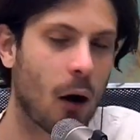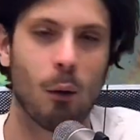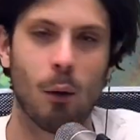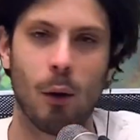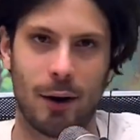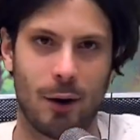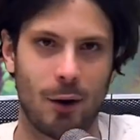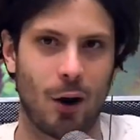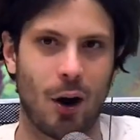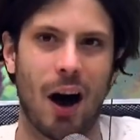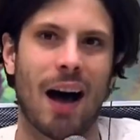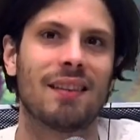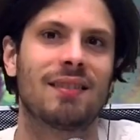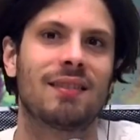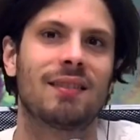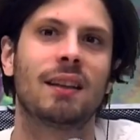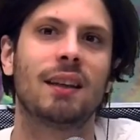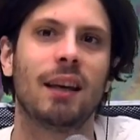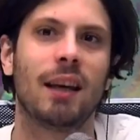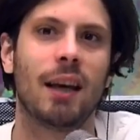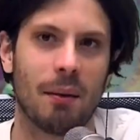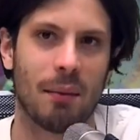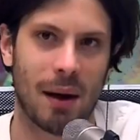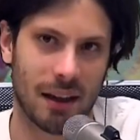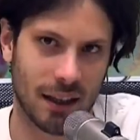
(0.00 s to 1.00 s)
Bueno,
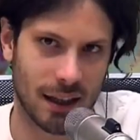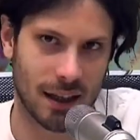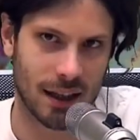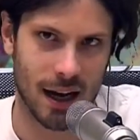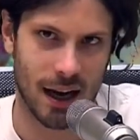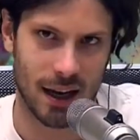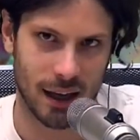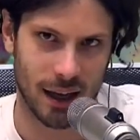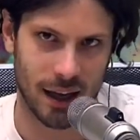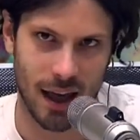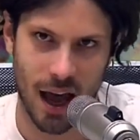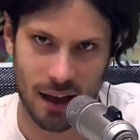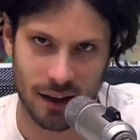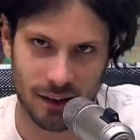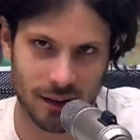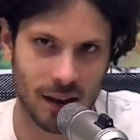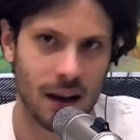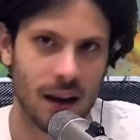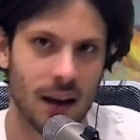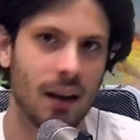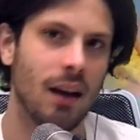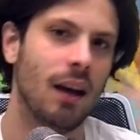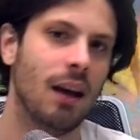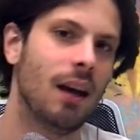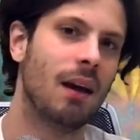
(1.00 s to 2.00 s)
así de manija quedas
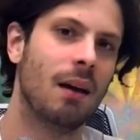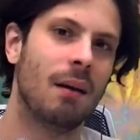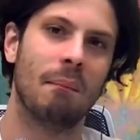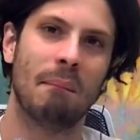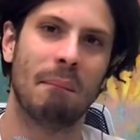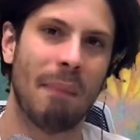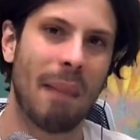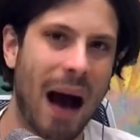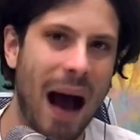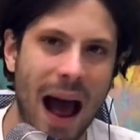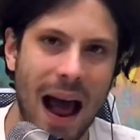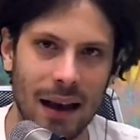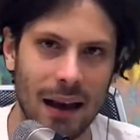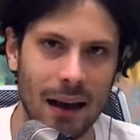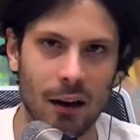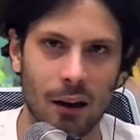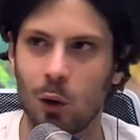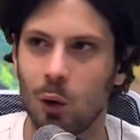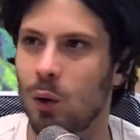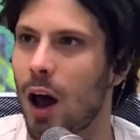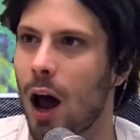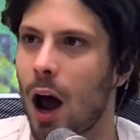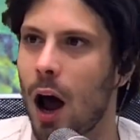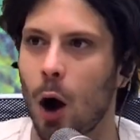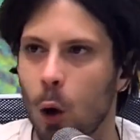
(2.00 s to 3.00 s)
mal.
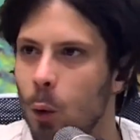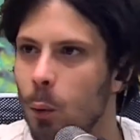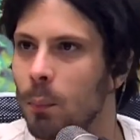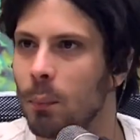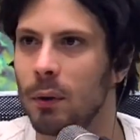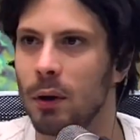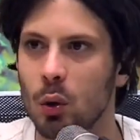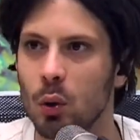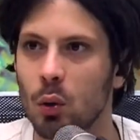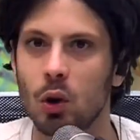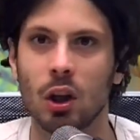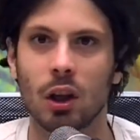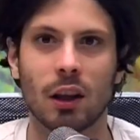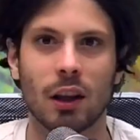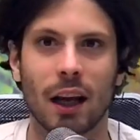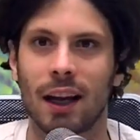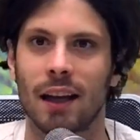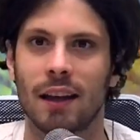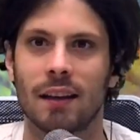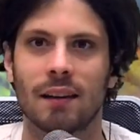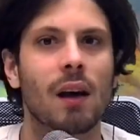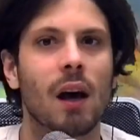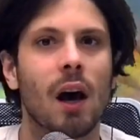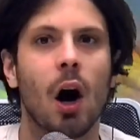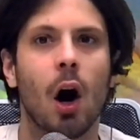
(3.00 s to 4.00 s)
Dura un minuto y
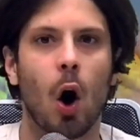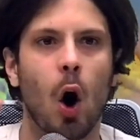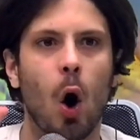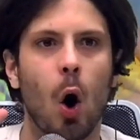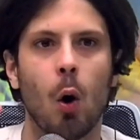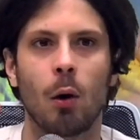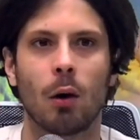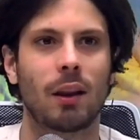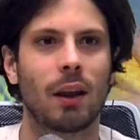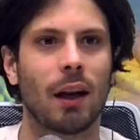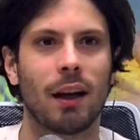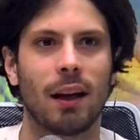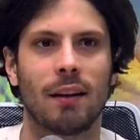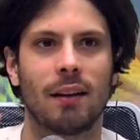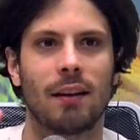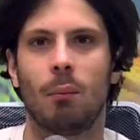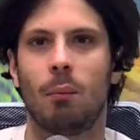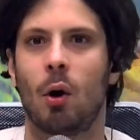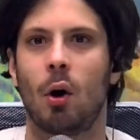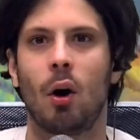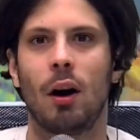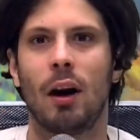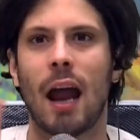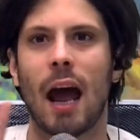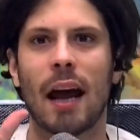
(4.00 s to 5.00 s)
tenés, o tenés
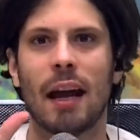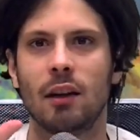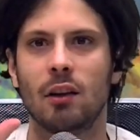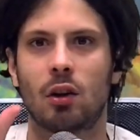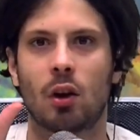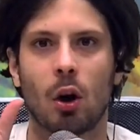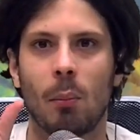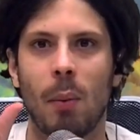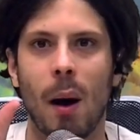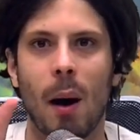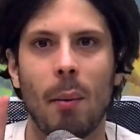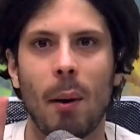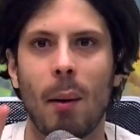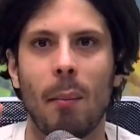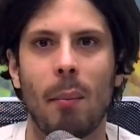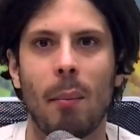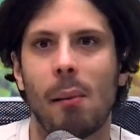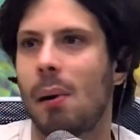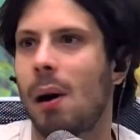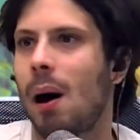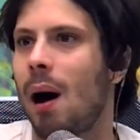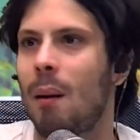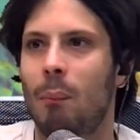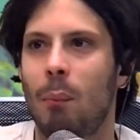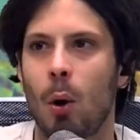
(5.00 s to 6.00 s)
tipo la intro, pa, pa, pa,
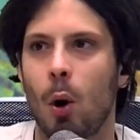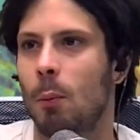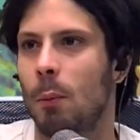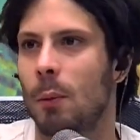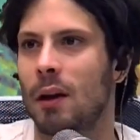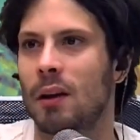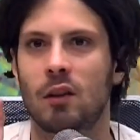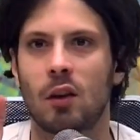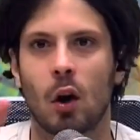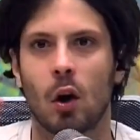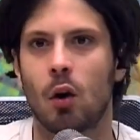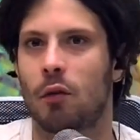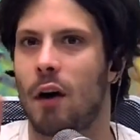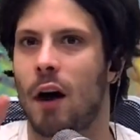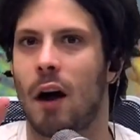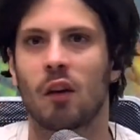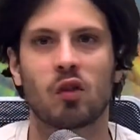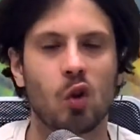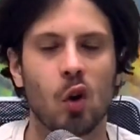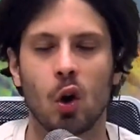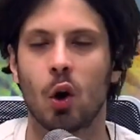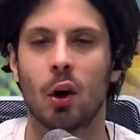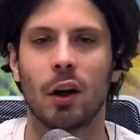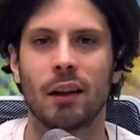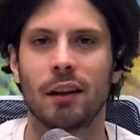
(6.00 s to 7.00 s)
pa, boom, estrofa,
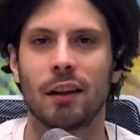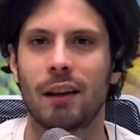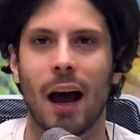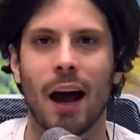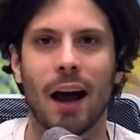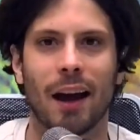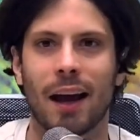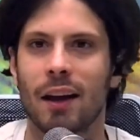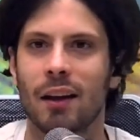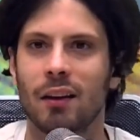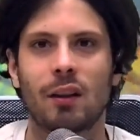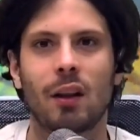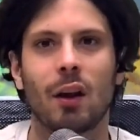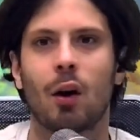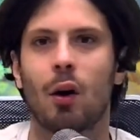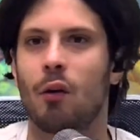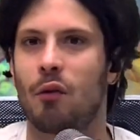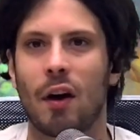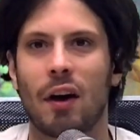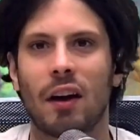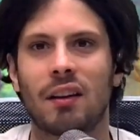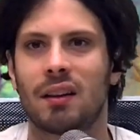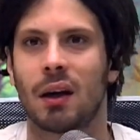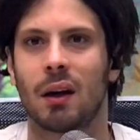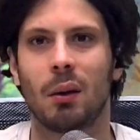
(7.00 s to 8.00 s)
solo guitarra,
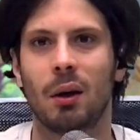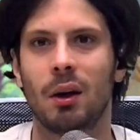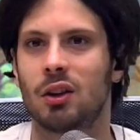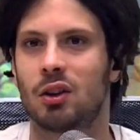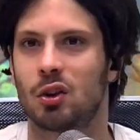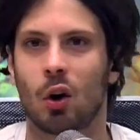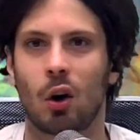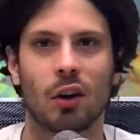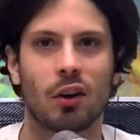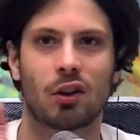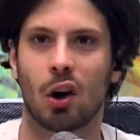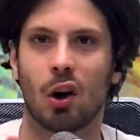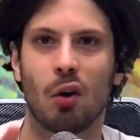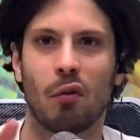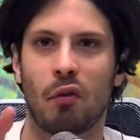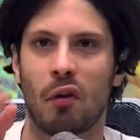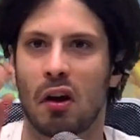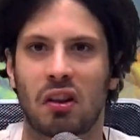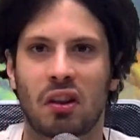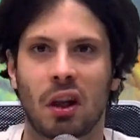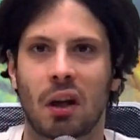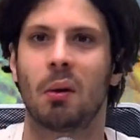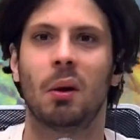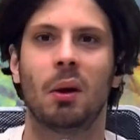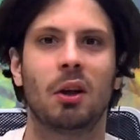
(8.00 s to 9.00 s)
estrofa, estribillo, estrofa,
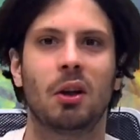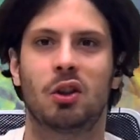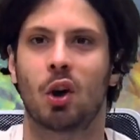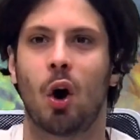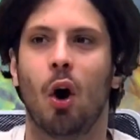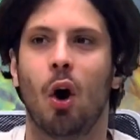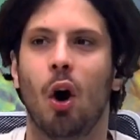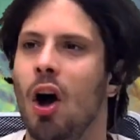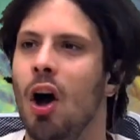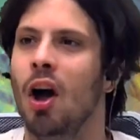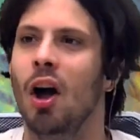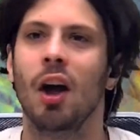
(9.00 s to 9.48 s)
estribillo.